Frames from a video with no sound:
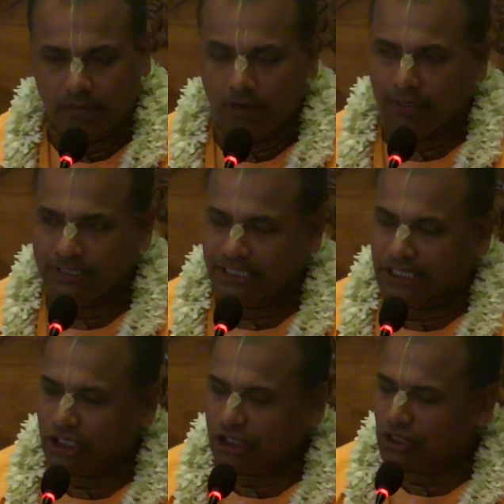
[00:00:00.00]
ভগবান
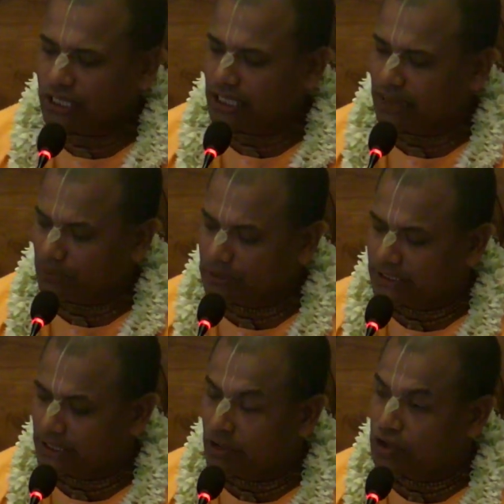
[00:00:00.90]
শ্রীকৃষ্ণ এখানে
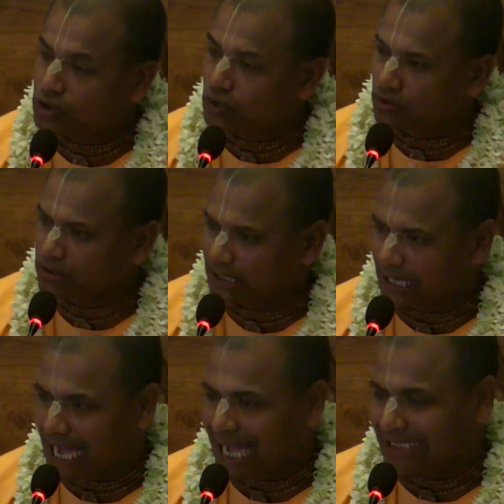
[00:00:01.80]
বলছেন অর্জুন
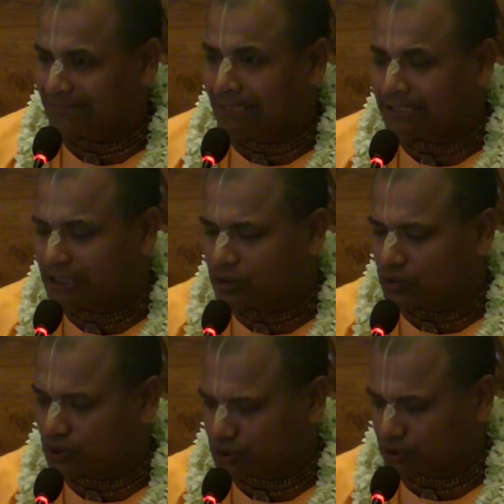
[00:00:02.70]
যারা আত্মাতেই
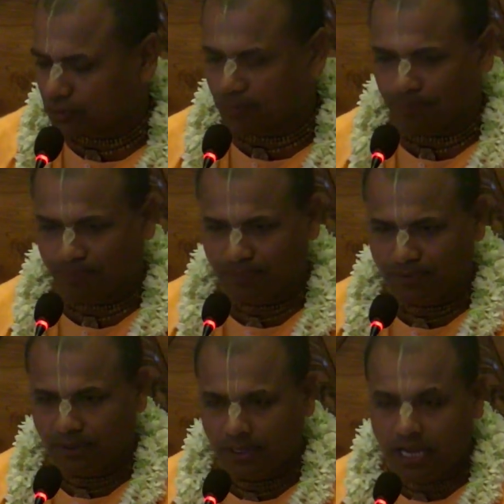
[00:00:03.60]
তুষ্ট
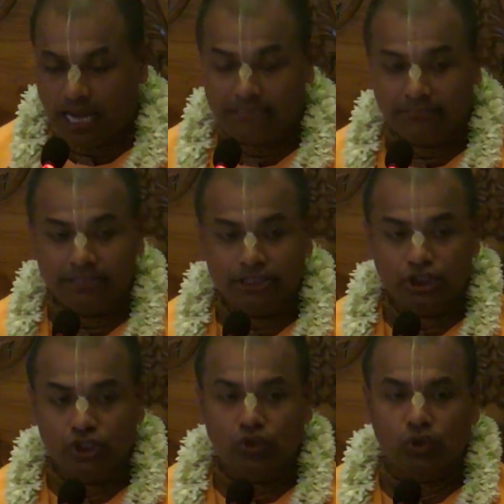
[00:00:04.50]
আত্মাতে
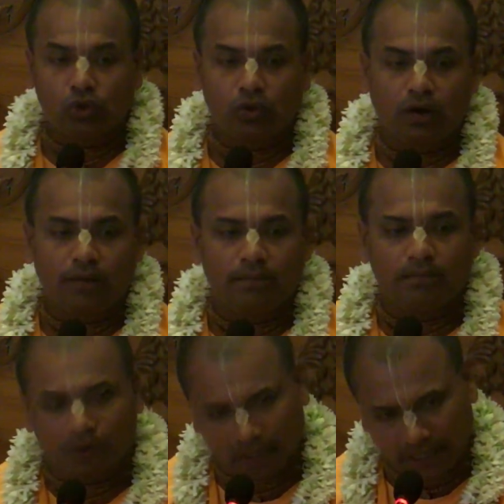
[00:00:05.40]
সুখ অনুভব
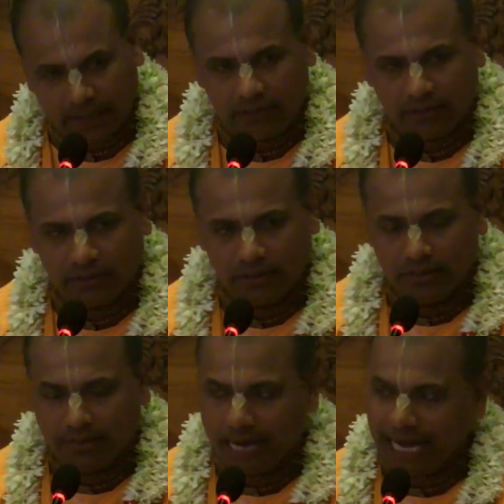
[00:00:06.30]
করেন
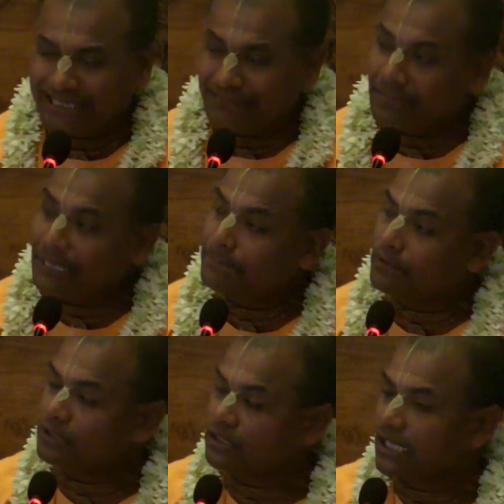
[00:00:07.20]
বা আত্মার
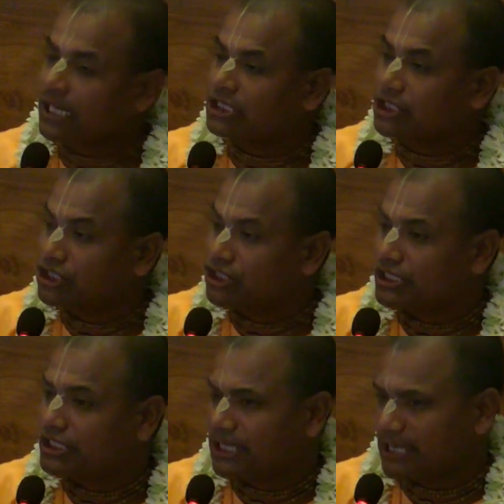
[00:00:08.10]
প্রতি তারা
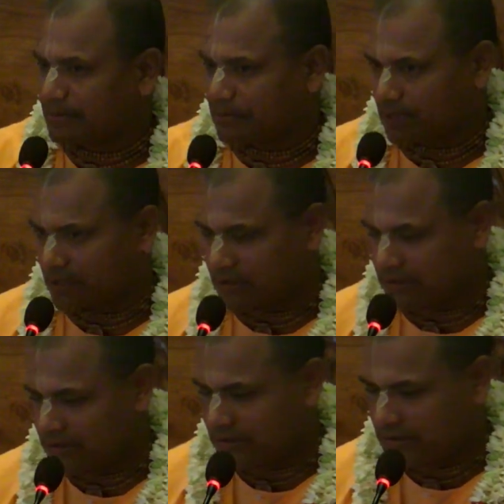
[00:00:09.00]
দৃষ্টি নিক্ষেপ করেন
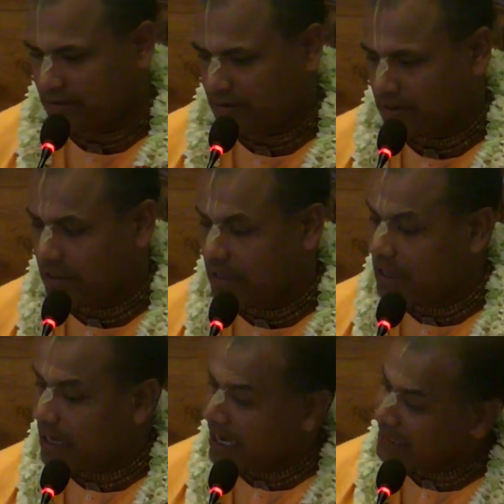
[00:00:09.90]

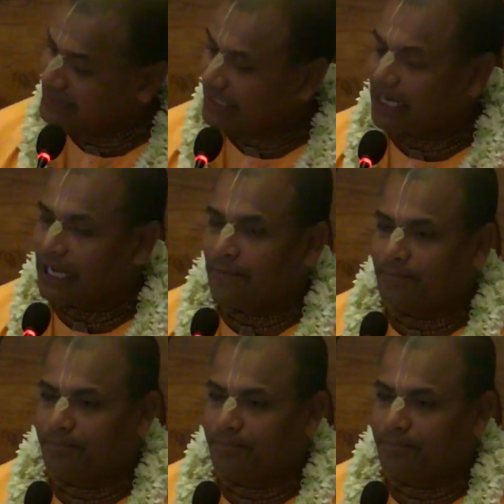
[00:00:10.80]
আর যারা